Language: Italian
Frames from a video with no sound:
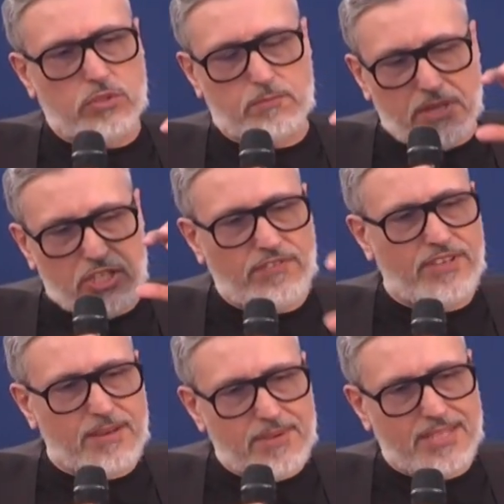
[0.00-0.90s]

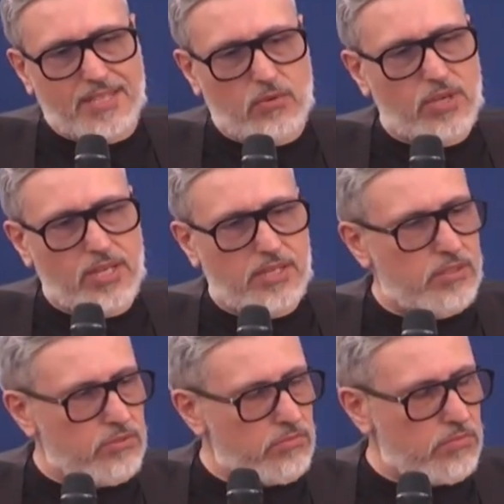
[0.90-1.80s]
specificamente
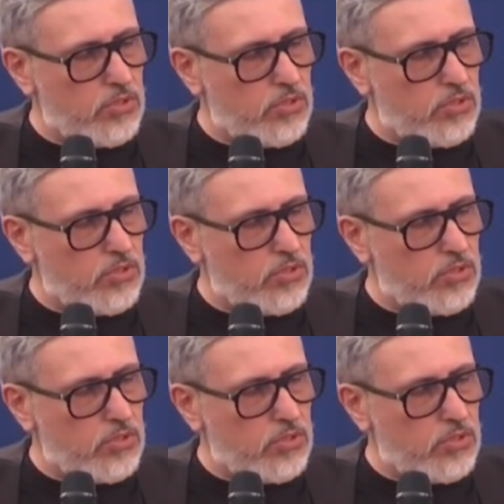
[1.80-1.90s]
quelli, non,